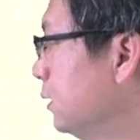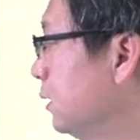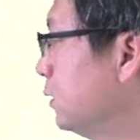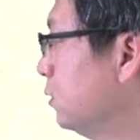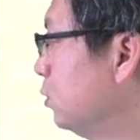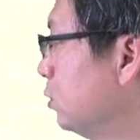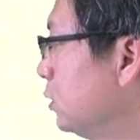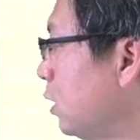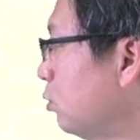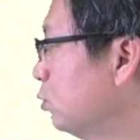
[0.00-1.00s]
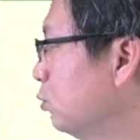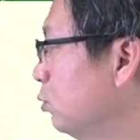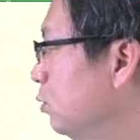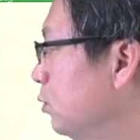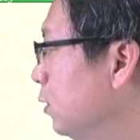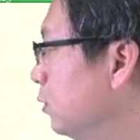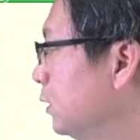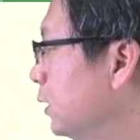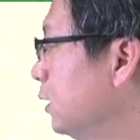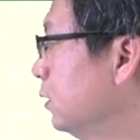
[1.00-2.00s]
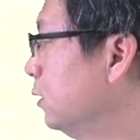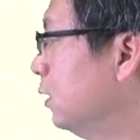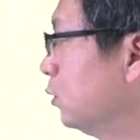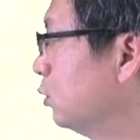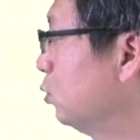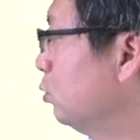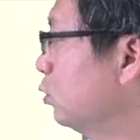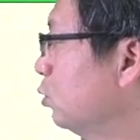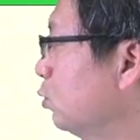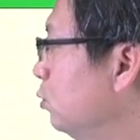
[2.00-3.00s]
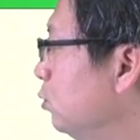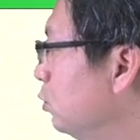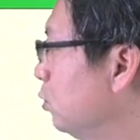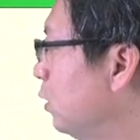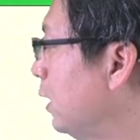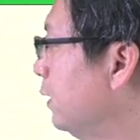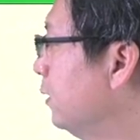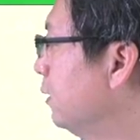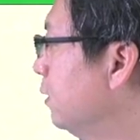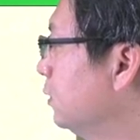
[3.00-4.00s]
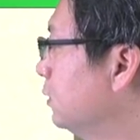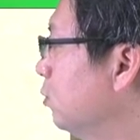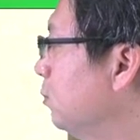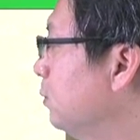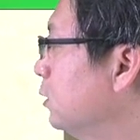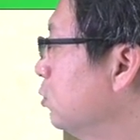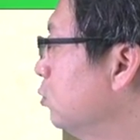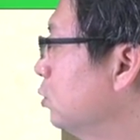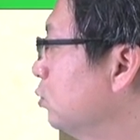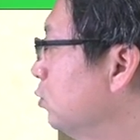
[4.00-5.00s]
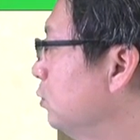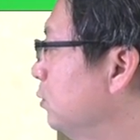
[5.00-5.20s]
也是去造出啊这个啊除数出来啊，这是我们的除数